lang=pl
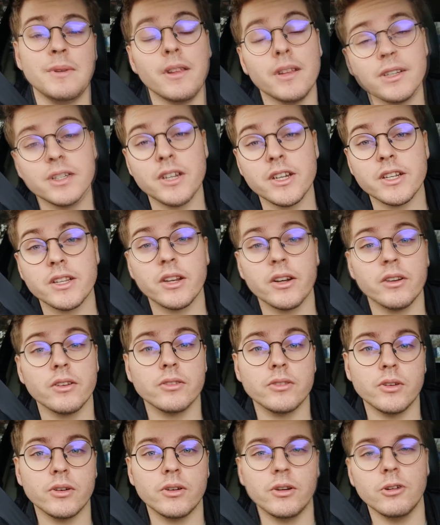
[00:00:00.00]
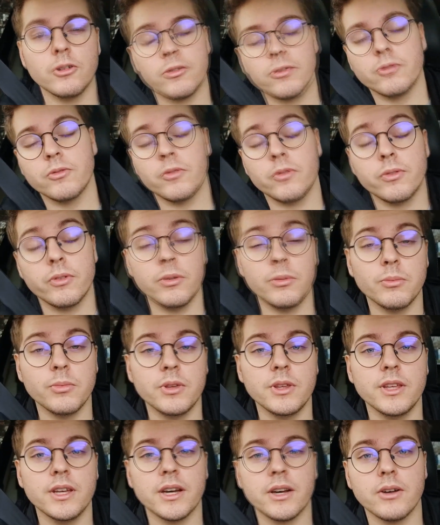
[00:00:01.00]
Mam nadzieję, że ten, to kolokwium
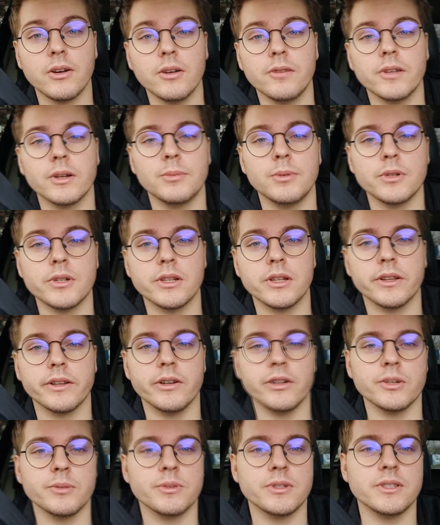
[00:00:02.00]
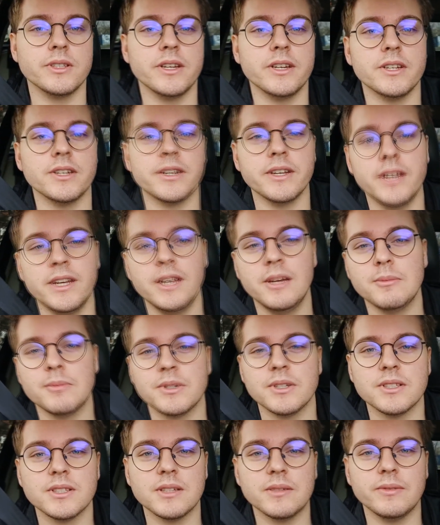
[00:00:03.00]
mi jakkolwiek pójdzie, dlatego że przyznaję się,
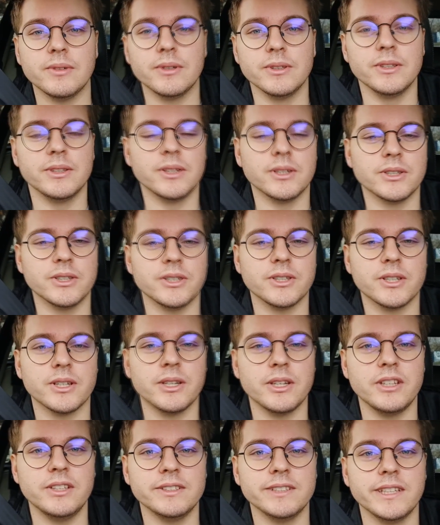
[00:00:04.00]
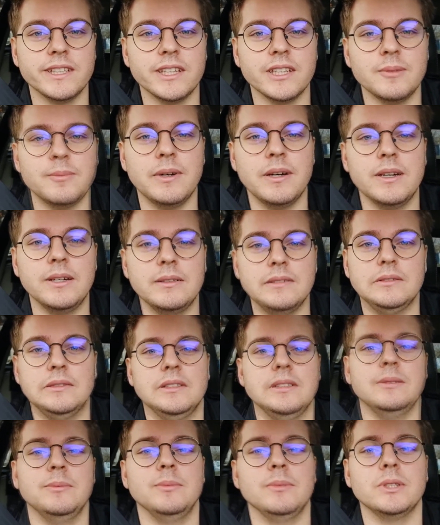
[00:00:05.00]
przez zawody troszeczkę zaniedbałem
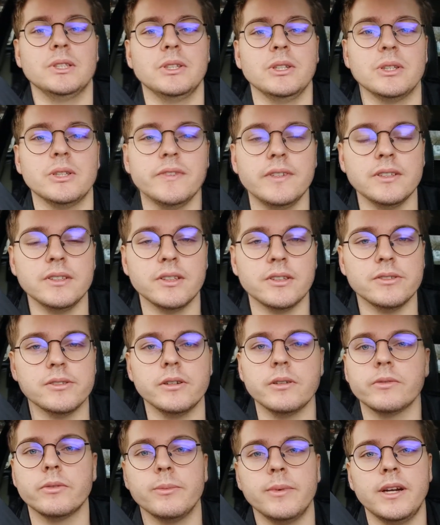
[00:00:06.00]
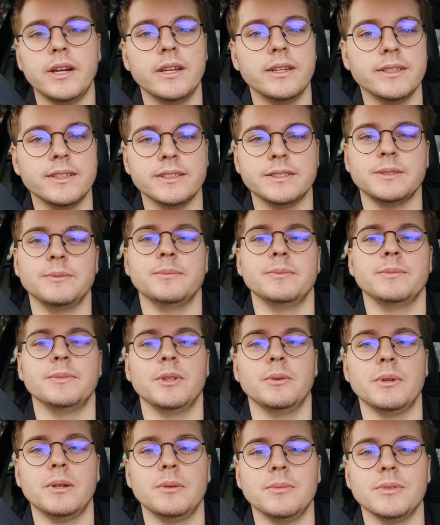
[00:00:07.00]
tutaj przygotowanie tego kolokwium, ale jestem
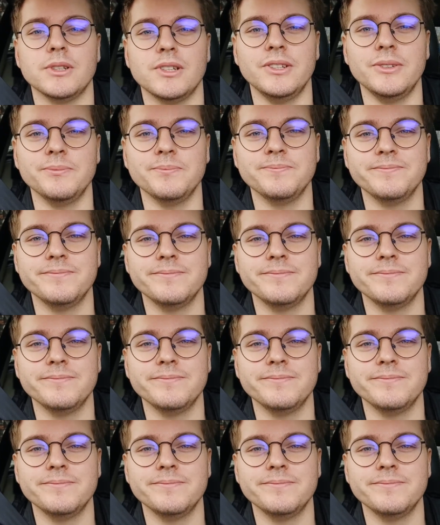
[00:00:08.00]
dobrej myśli.